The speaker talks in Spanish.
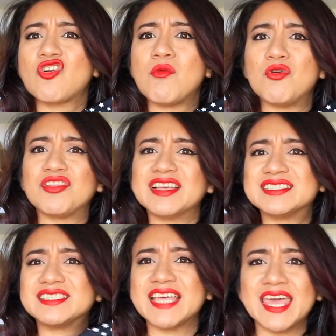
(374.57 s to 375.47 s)
Como de
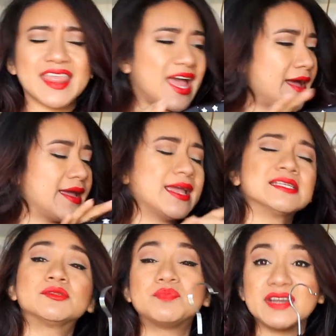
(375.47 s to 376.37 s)
seda.
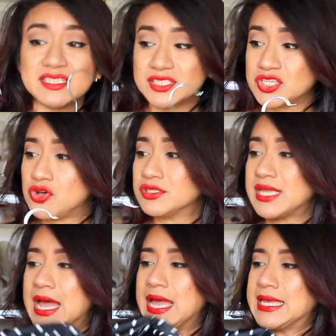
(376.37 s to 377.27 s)
Es
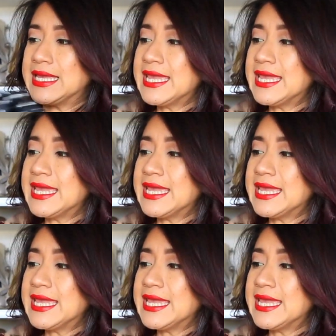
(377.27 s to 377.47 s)
preciosa.